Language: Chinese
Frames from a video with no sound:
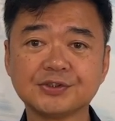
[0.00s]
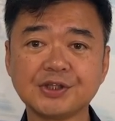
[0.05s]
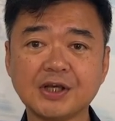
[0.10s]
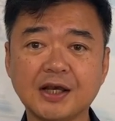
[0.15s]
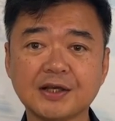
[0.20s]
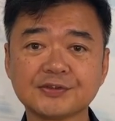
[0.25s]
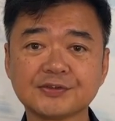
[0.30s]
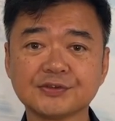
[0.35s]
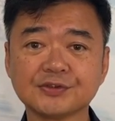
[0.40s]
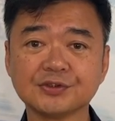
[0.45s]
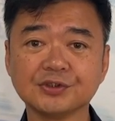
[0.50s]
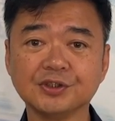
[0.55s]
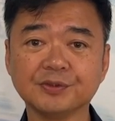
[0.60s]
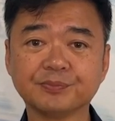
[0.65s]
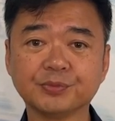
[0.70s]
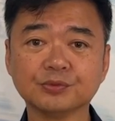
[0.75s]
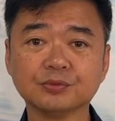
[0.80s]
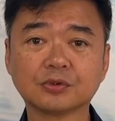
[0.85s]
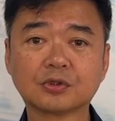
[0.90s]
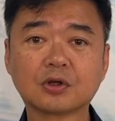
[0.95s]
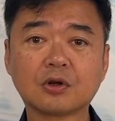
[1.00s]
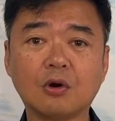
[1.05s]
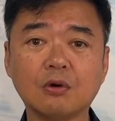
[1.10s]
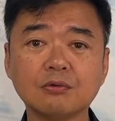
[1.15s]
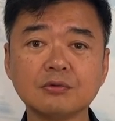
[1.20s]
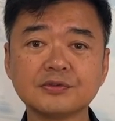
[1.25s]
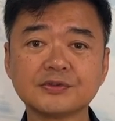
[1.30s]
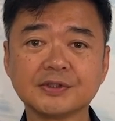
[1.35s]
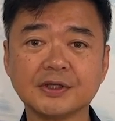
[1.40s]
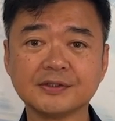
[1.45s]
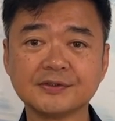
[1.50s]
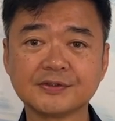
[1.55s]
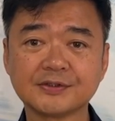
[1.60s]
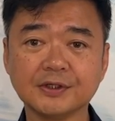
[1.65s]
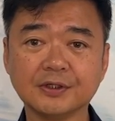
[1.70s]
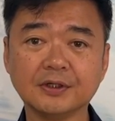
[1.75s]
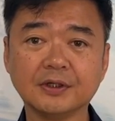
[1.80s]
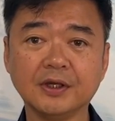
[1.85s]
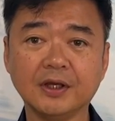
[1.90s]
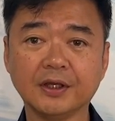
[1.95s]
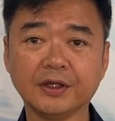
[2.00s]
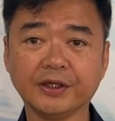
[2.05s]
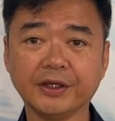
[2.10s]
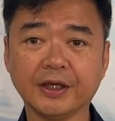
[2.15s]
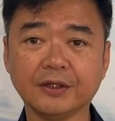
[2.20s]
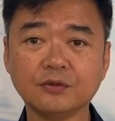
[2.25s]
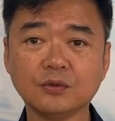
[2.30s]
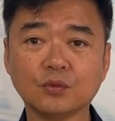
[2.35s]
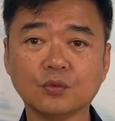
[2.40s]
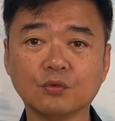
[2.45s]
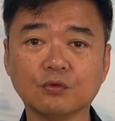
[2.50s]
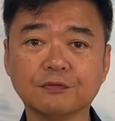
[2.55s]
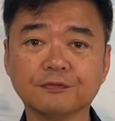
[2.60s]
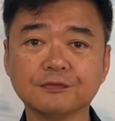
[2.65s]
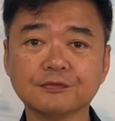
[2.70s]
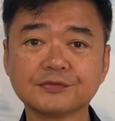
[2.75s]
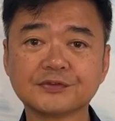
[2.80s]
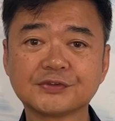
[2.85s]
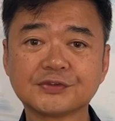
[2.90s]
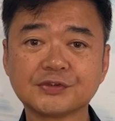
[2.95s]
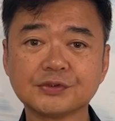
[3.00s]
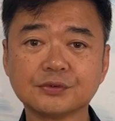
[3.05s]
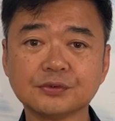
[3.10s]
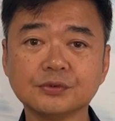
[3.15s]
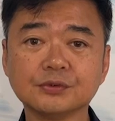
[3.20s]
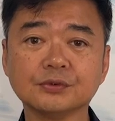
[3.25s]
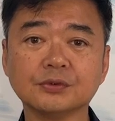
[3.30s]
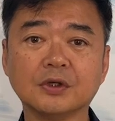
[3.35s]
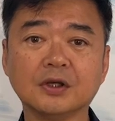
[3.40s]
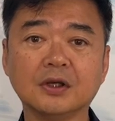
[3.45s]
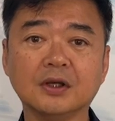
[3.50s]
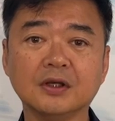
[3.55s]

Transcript: 驾驶一部工程车沿五福四路